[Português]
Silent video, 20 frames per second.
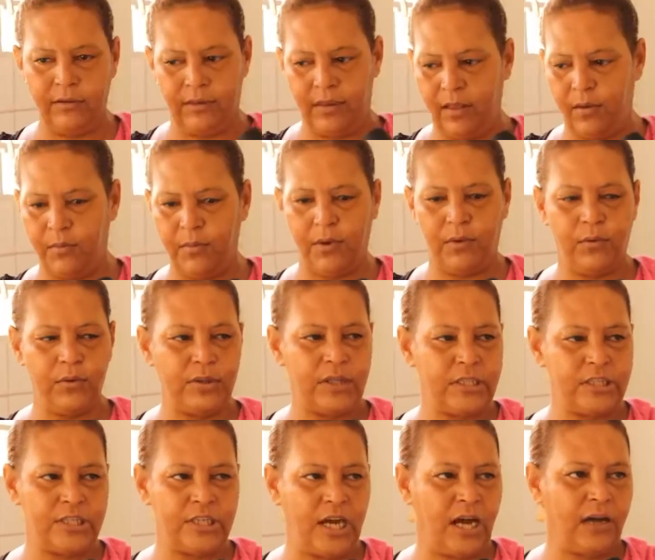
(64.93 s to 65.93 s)
Tem uma
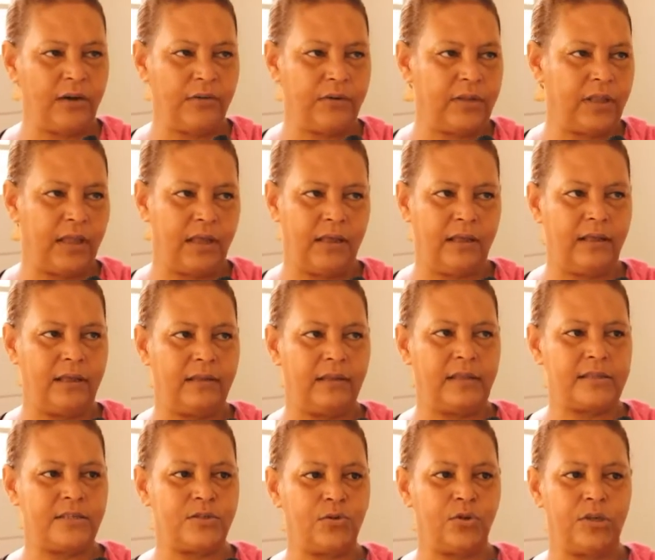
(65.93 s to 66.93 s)
gota de água na,
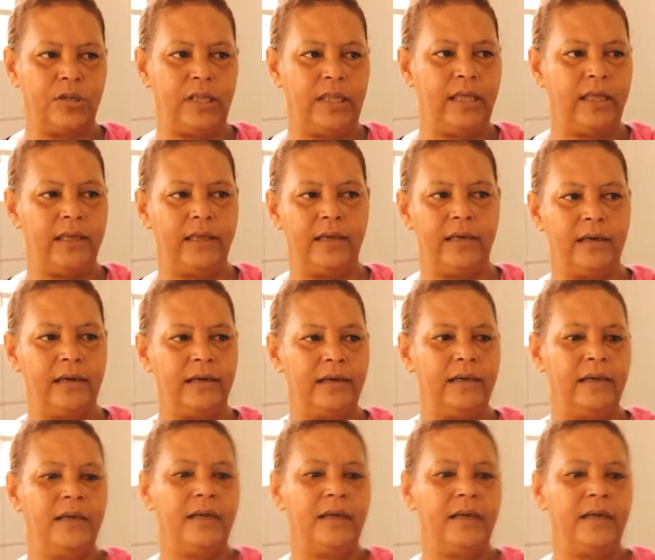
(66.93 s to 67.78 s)
nas torneiras